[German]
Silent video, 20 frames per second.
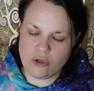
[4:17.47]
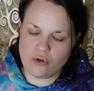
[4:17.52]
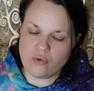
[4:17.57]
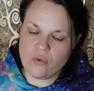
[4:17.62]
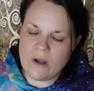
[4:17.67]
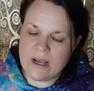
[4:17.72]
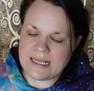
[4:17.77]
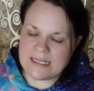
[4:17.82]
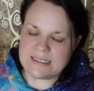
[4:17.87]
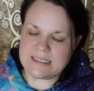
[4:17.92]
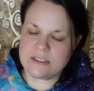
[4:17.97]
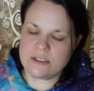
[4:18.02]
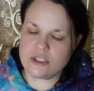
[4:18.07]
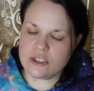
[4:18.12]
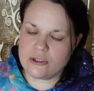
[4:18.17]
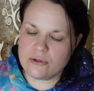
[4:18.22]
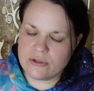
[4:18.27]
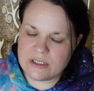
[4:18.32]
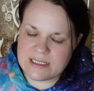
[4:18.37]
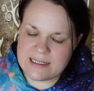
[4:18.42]
Du hast den
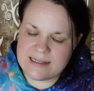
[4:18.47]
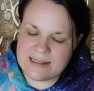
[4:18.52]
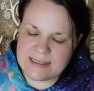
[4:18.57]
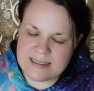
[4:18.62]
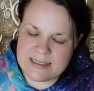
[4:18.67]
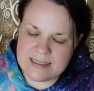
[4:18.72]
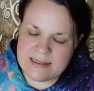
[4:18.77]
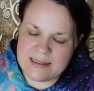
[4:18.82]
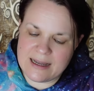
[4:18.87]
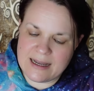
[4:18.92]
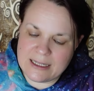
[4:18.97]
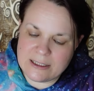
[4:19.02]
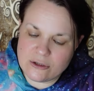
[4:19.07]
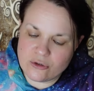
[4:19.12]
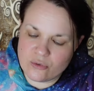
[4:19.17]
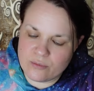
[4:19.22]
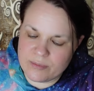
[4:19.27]
Schlüssel jetzt in der Hand.